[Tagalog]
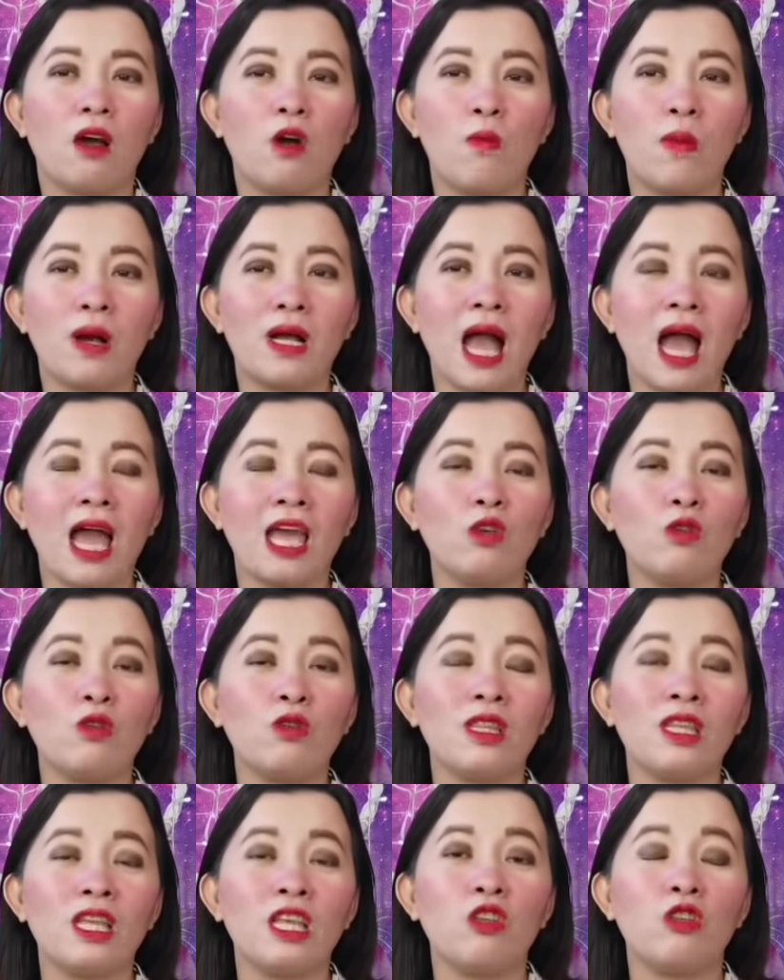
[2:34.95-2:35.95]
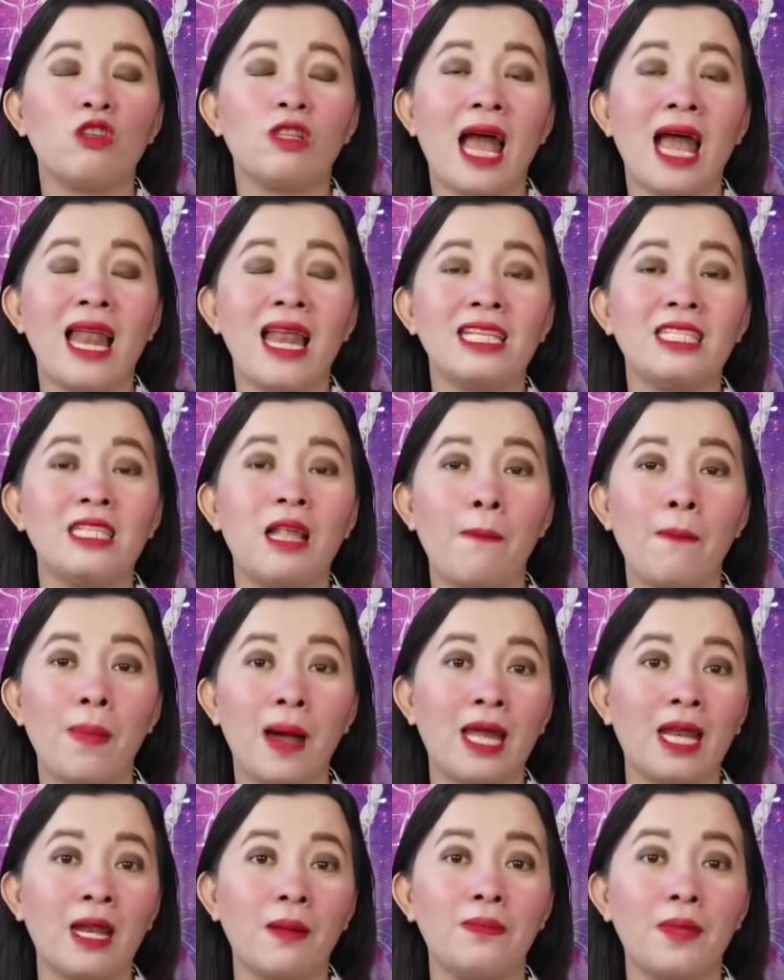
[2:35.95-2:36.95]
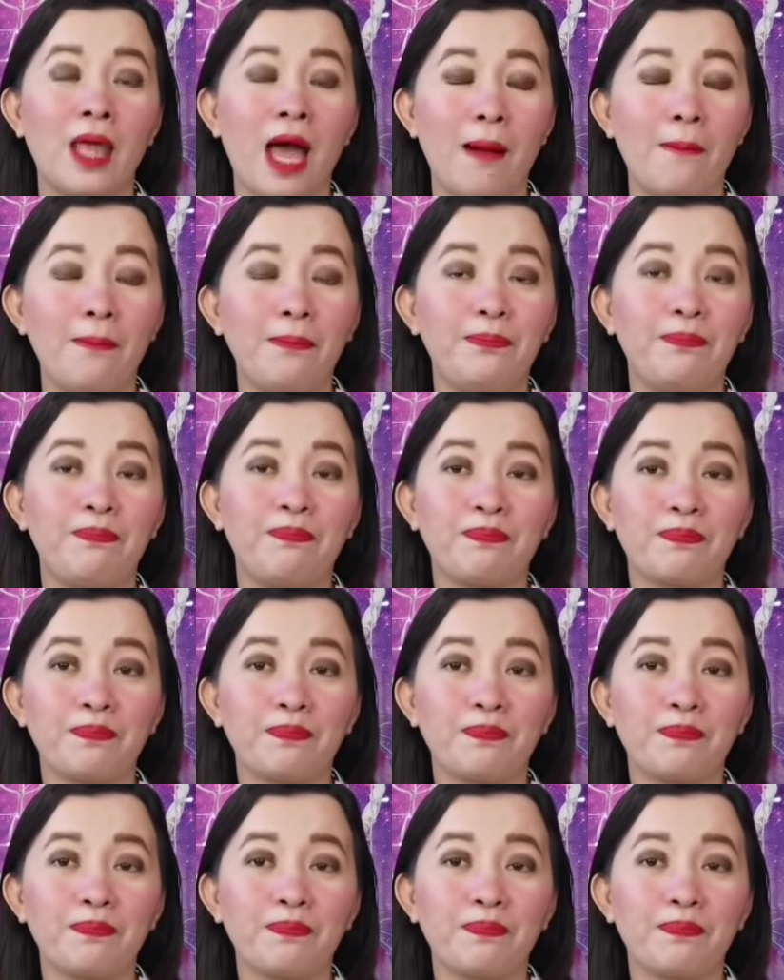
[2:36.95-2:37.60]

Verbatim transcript: Kumbaga, yung, yung talas ng pakiramdam,